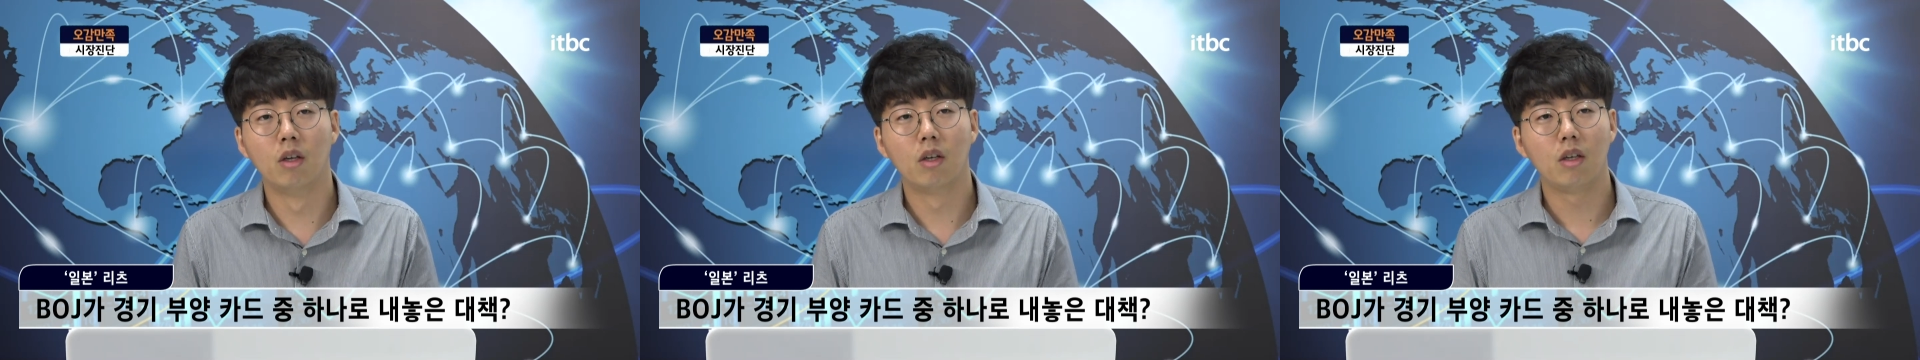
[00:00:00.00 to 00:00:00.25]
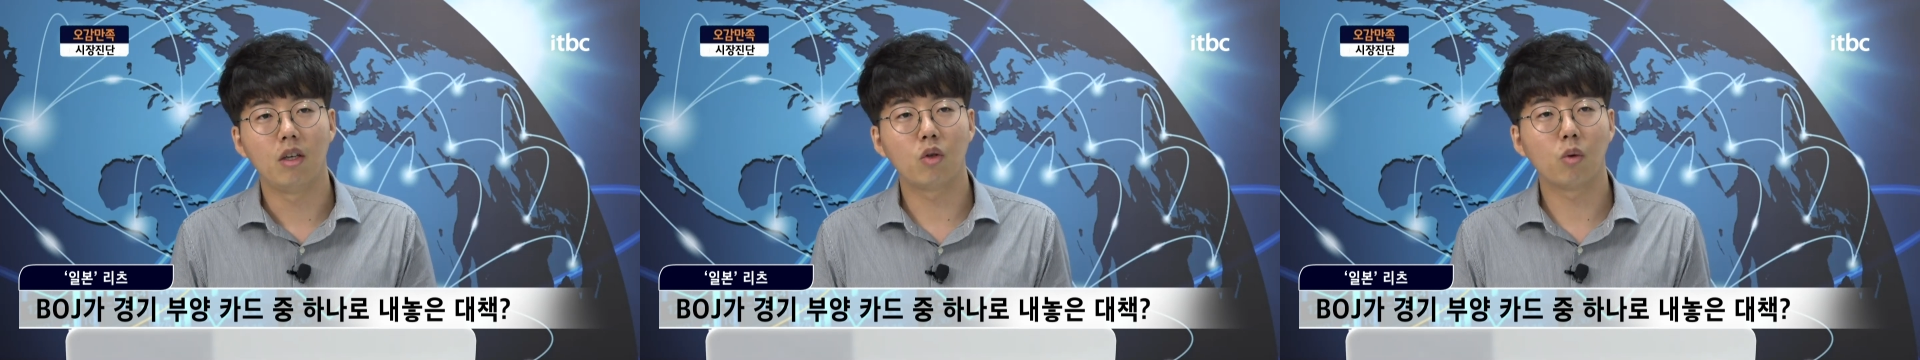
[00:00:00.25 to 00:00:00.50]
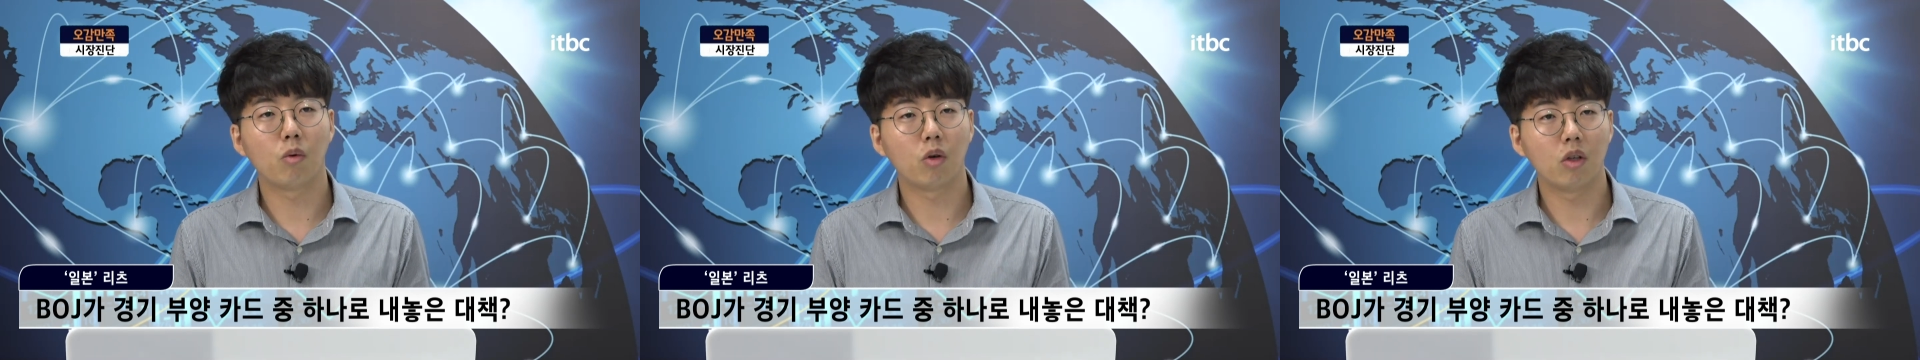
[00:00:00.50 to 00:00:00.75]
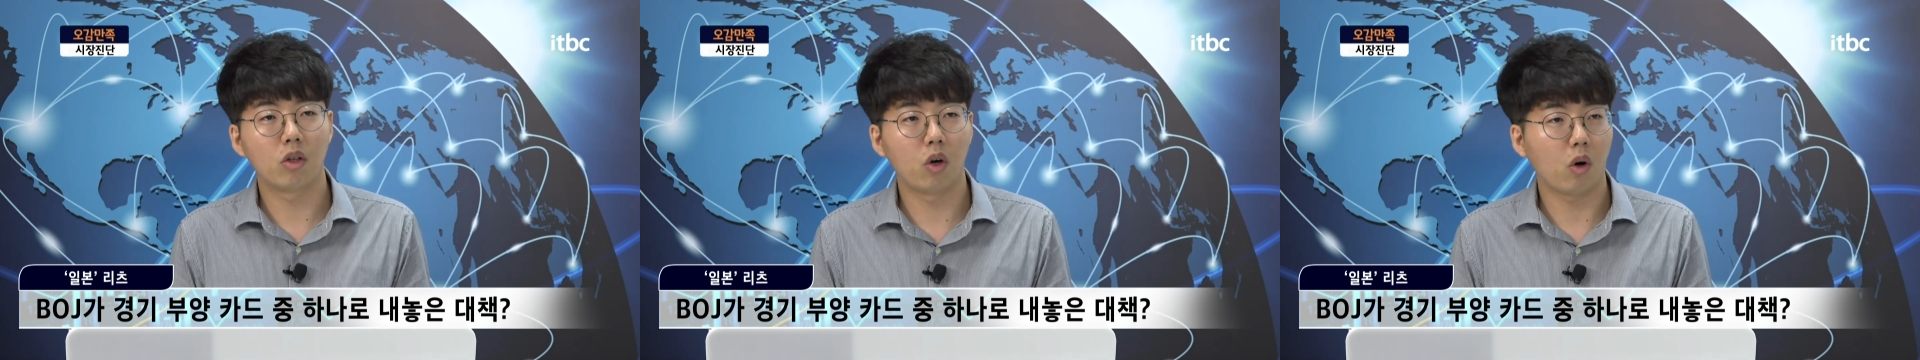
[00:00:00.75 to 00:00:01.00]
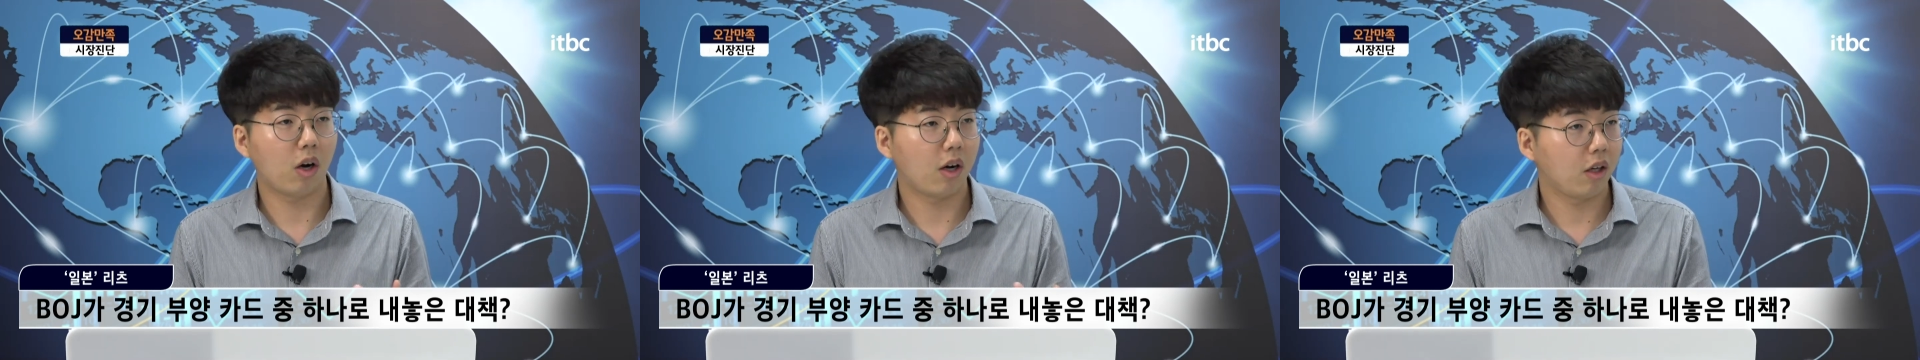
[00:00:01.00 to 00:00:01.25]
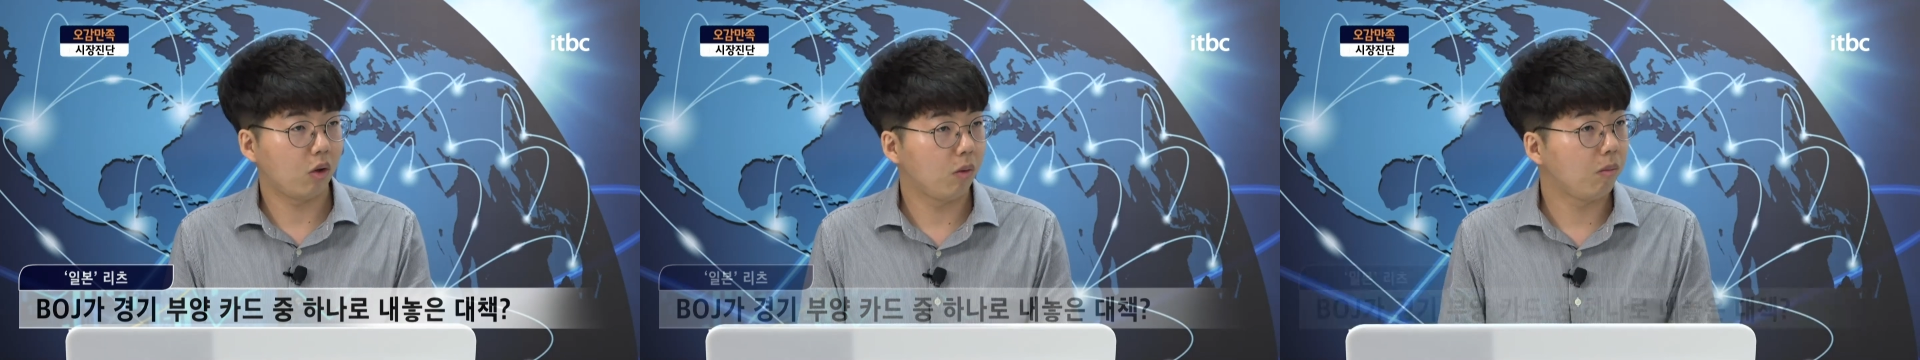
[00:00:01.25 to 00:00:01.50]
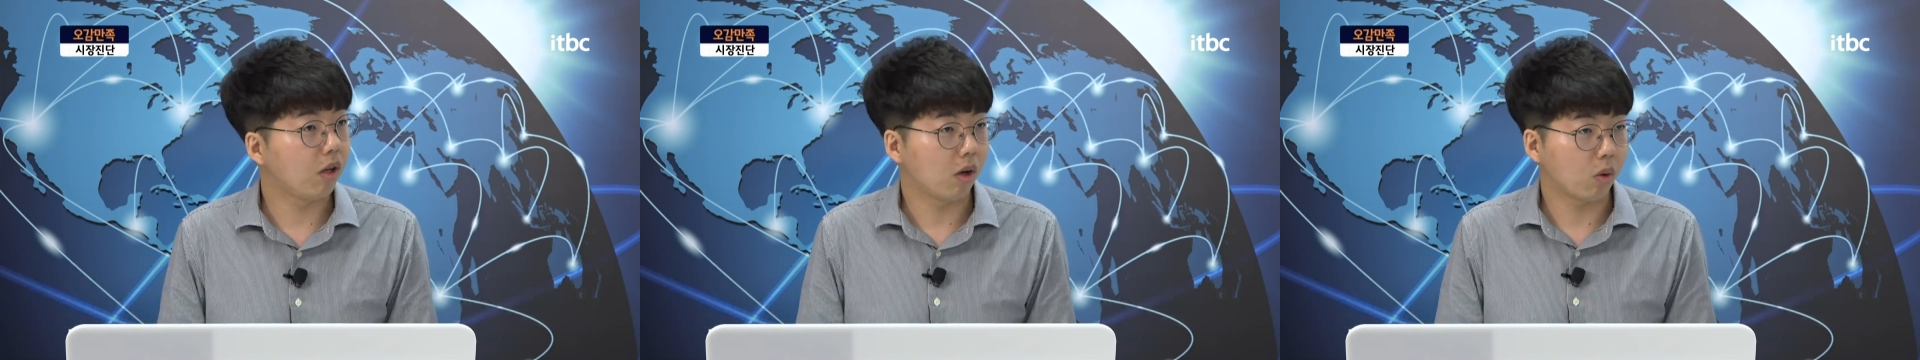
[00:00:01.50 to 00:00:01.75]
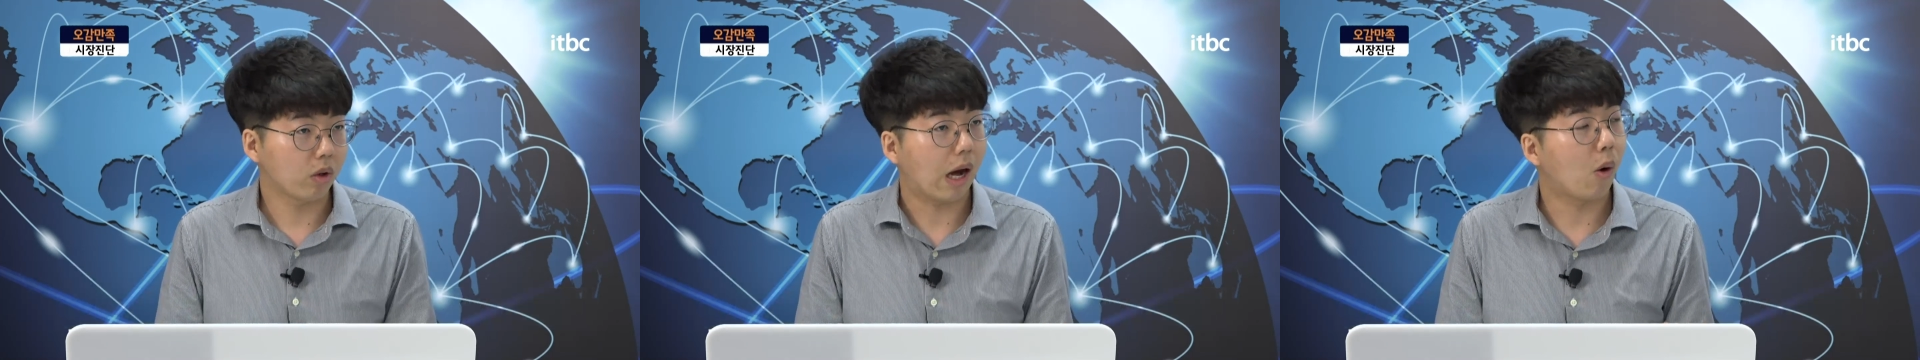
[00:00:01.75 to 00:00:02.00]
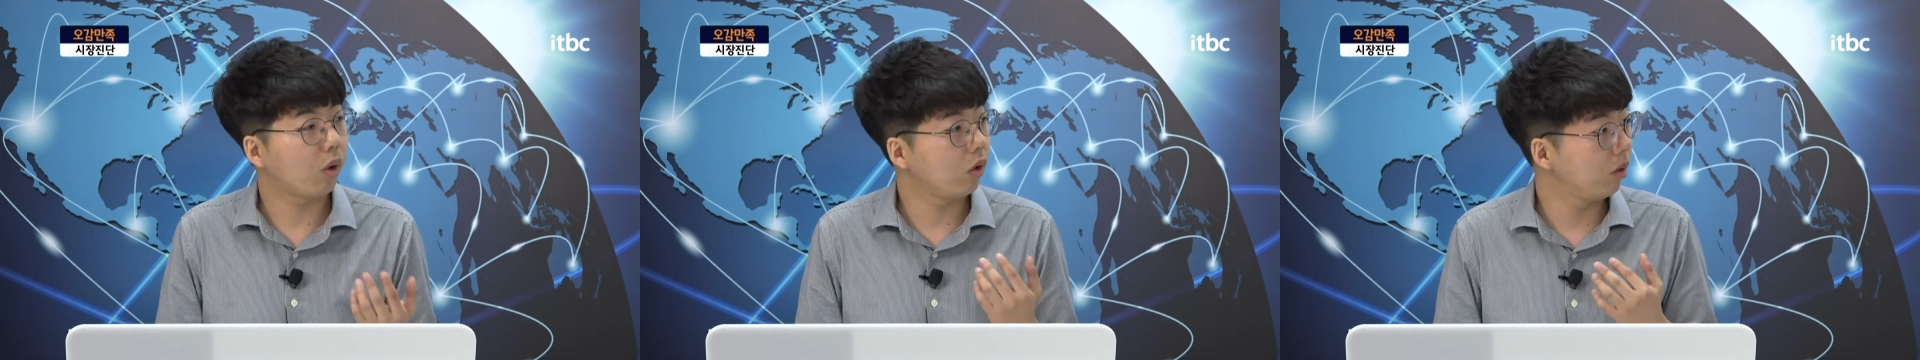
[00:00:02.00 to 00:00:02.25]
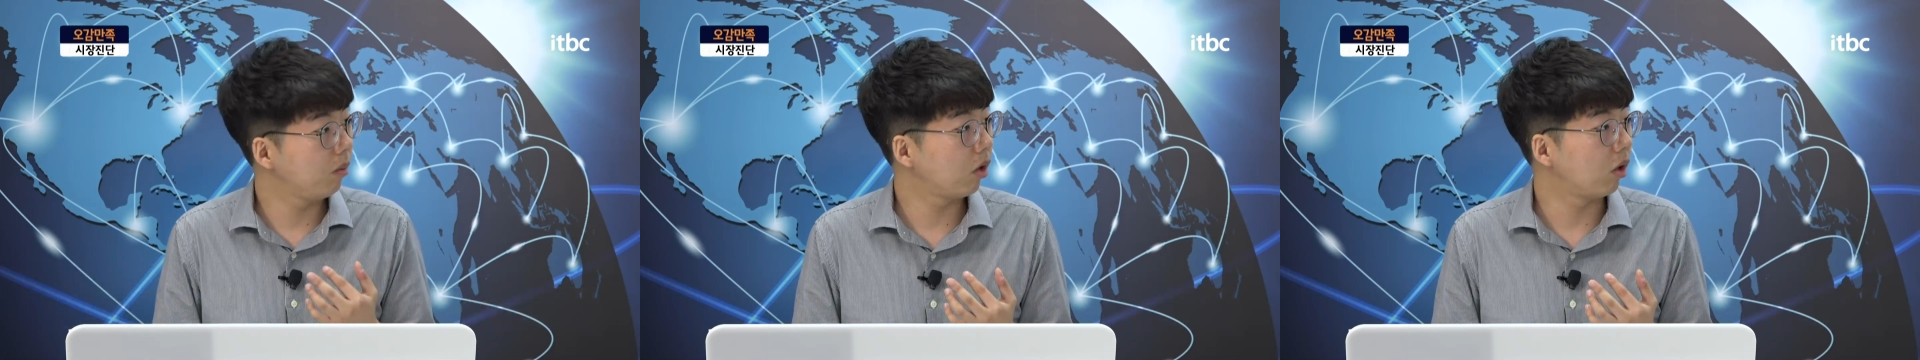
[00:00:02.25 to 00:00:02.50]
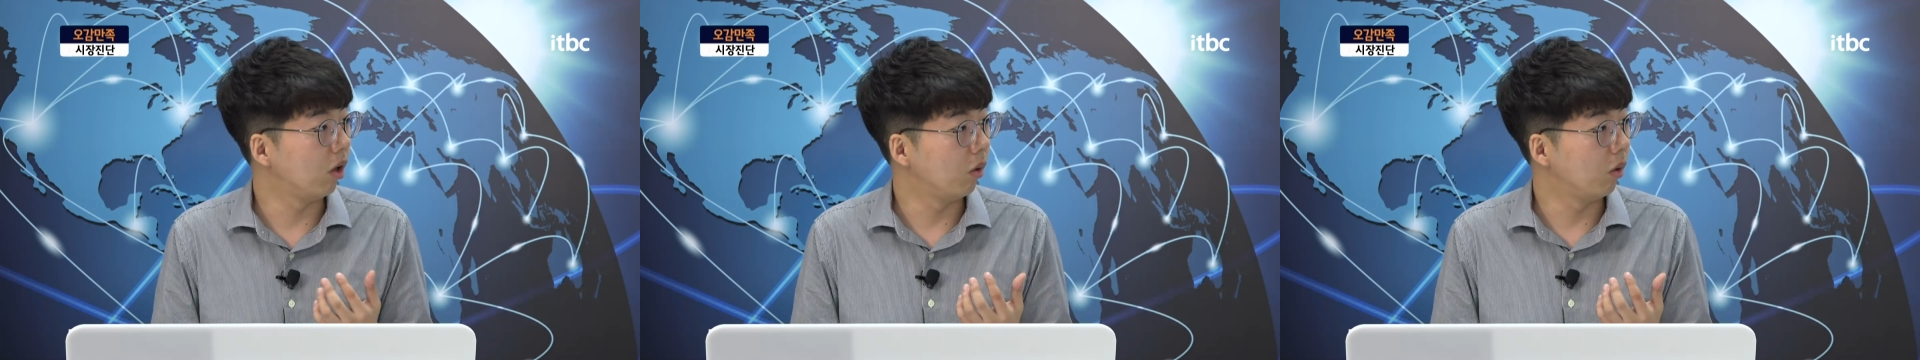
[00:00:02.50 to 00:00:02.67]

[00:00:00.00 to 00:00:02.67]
이 종목은 들어가기도 힘들고 나오기도 힘들어요.